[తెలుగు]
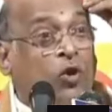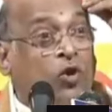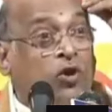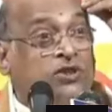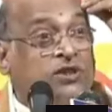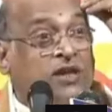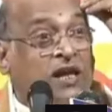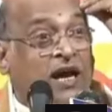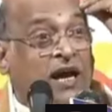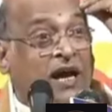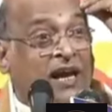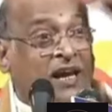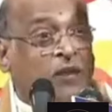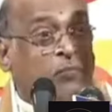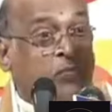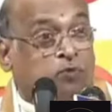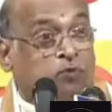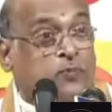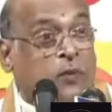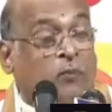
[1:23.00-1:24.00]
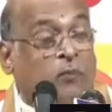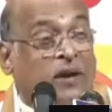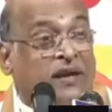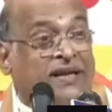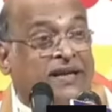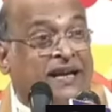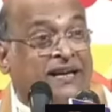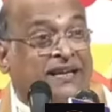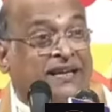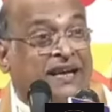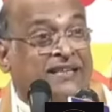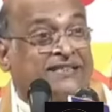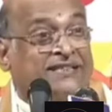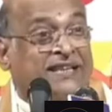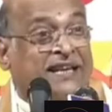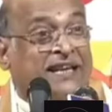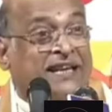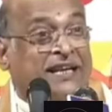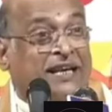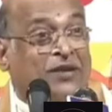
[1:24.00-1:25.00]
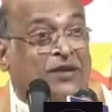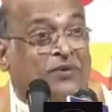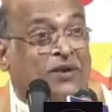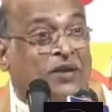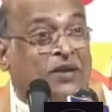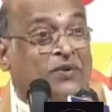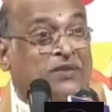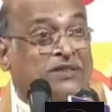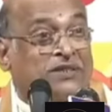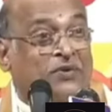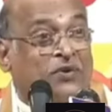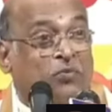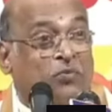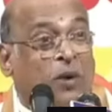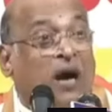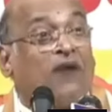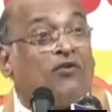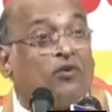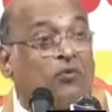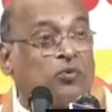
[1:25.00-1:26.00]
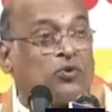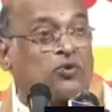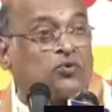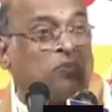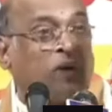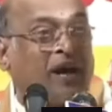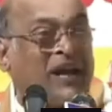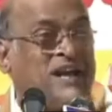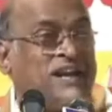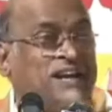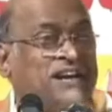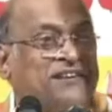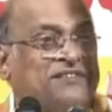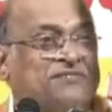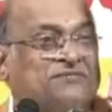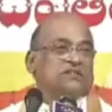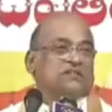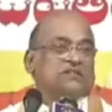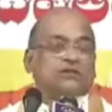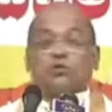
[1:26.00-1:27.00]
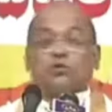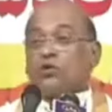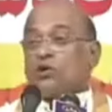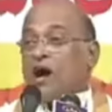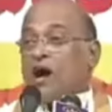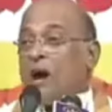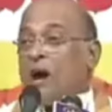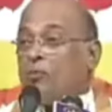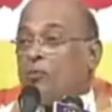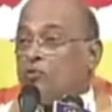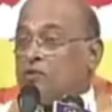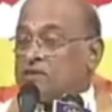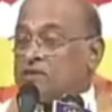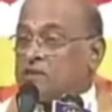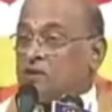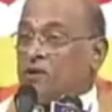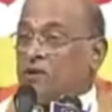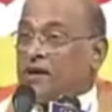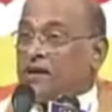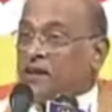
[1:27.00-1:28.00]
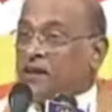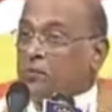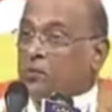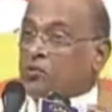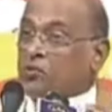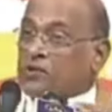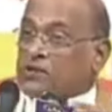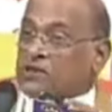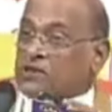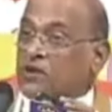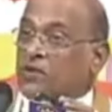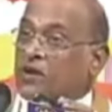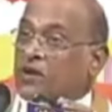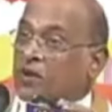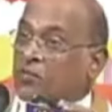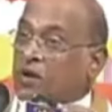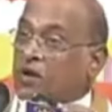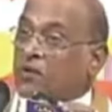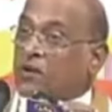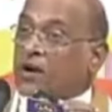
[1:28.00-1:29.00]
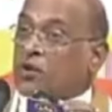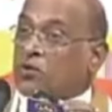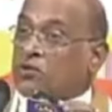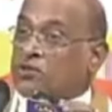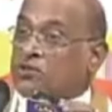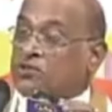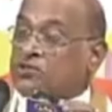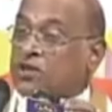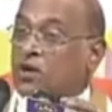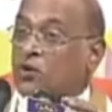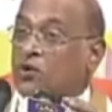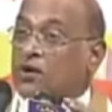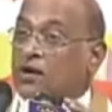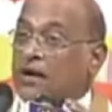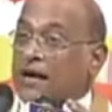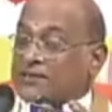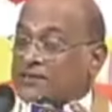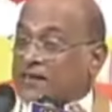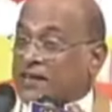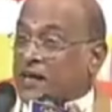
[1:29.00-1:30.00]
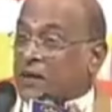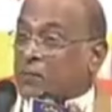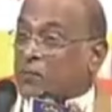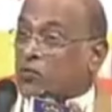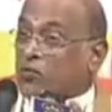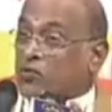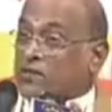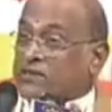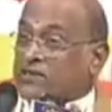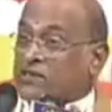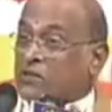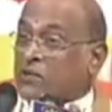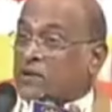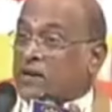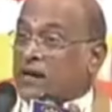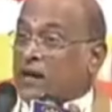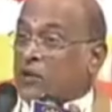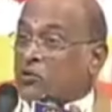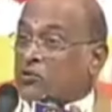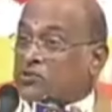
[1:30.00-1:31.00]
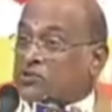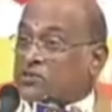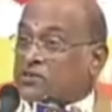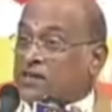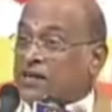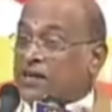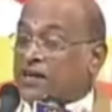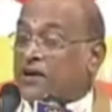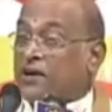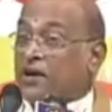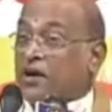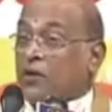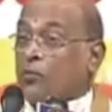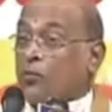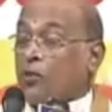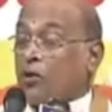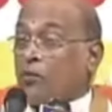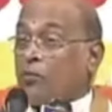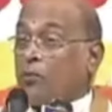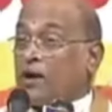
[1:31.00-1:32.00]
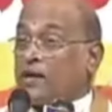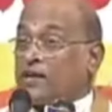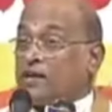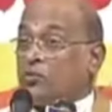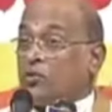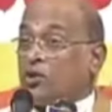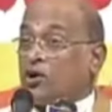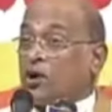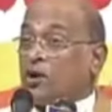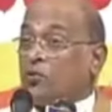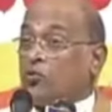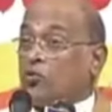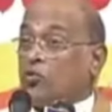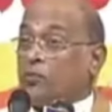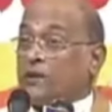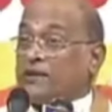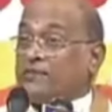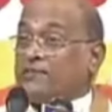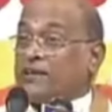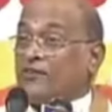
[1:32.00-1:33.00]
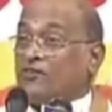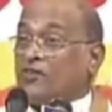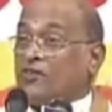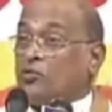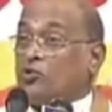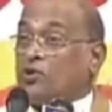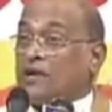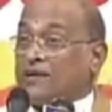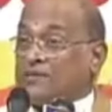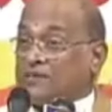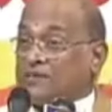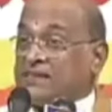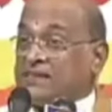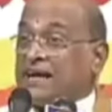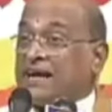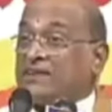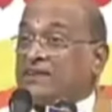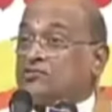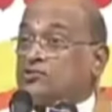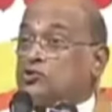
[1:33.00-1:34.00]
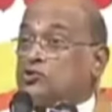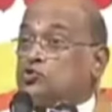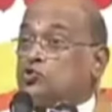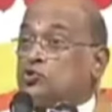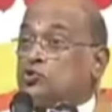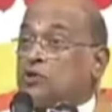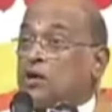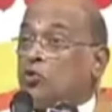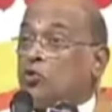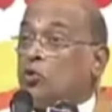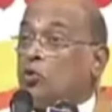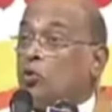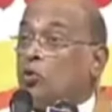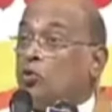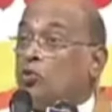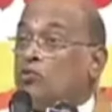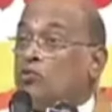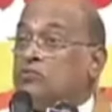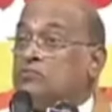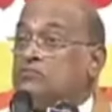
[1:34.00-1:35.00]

ఆలోచన అనే పుష్పం పెట్టేట ఆశ్చర్యకరమైన విషయం ఇది భావపుష్పాలు శివుడికి ఆ పువ్వు ఇష్టమా ఈ పువ్వు ఇష్టమా అని మనం ఆలోచిస్తాం అసలు ఏ పువ్వు ఇష్టమని ఆలోచించకంటే పొరపాటున మొగలు పువ్వు పెడతావేమో అని ఎంత జాగ్రత్త తీసుకుంటామో